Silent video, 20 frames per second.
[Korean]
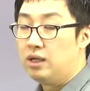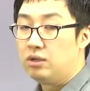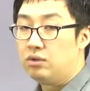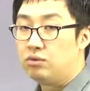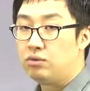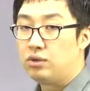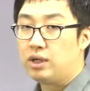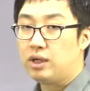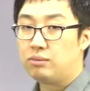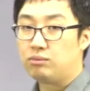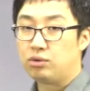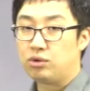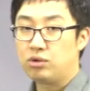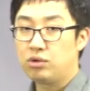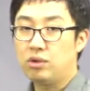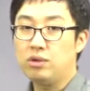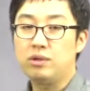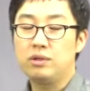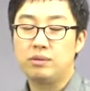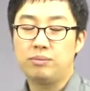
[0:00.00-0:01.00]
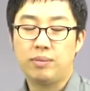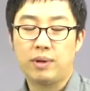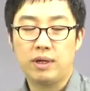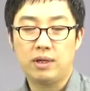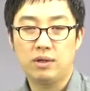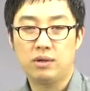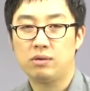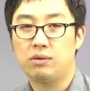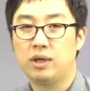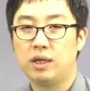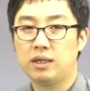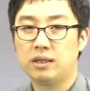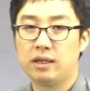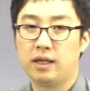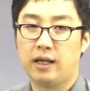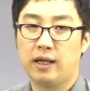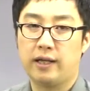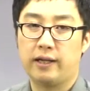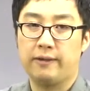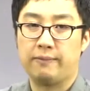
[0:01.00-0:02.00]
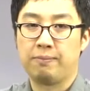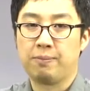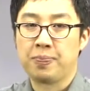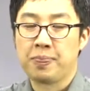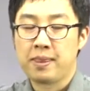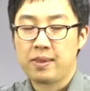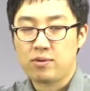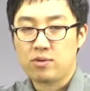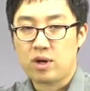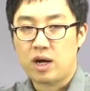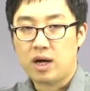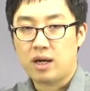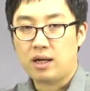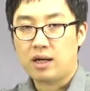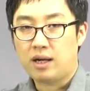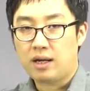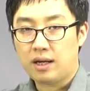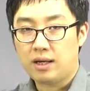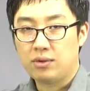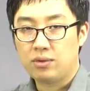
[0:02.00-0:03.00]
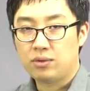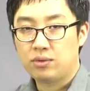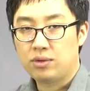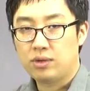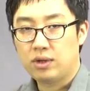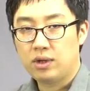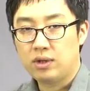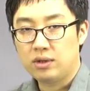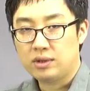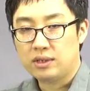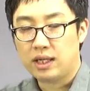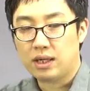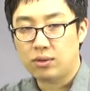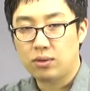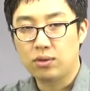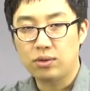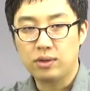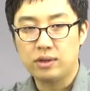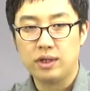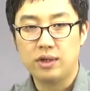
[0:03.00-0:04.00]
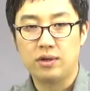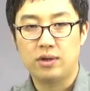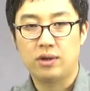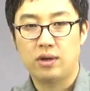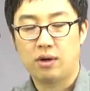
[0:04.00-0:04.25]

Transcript: 우리가 물건을 팔려고 할 때 쫙 깔아놓고요. 자 고르세요.